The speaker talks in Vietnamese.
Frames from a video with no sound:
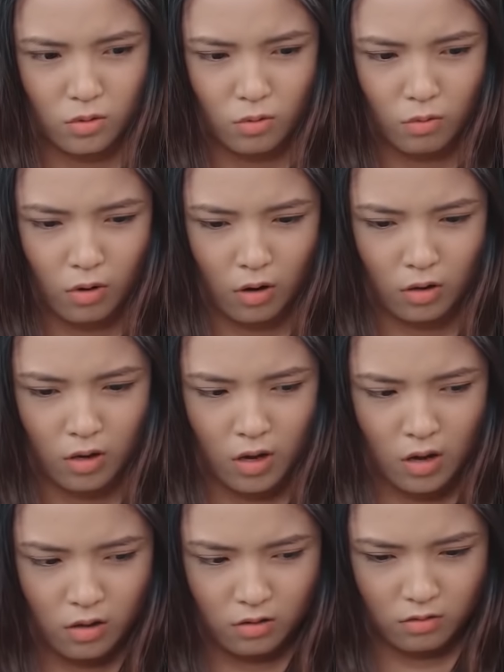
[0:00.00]
chú ơi
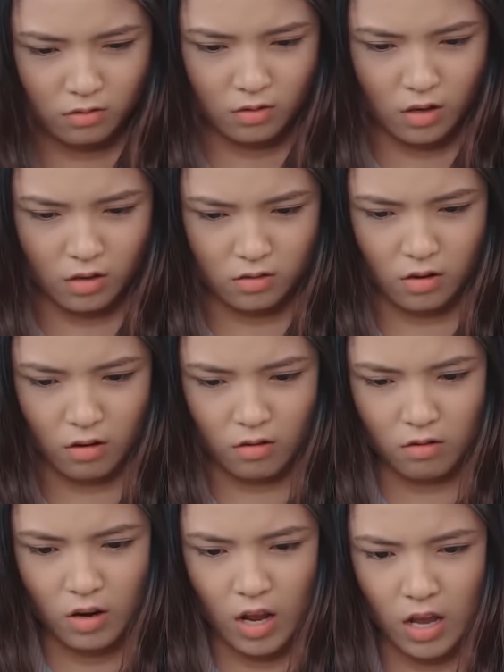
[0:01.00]
Thiệt
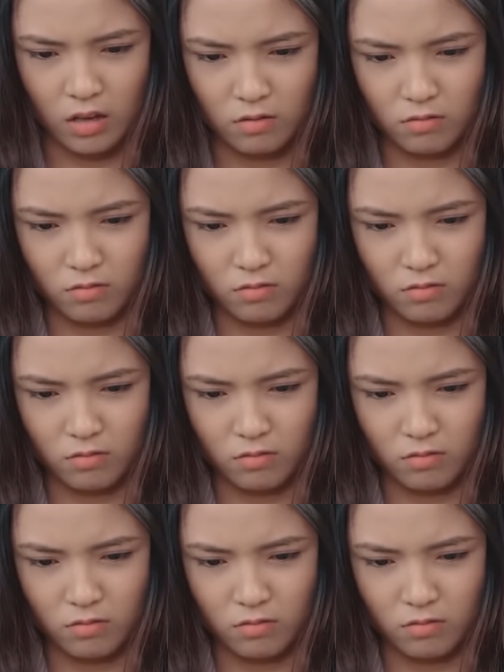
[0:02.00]
sự là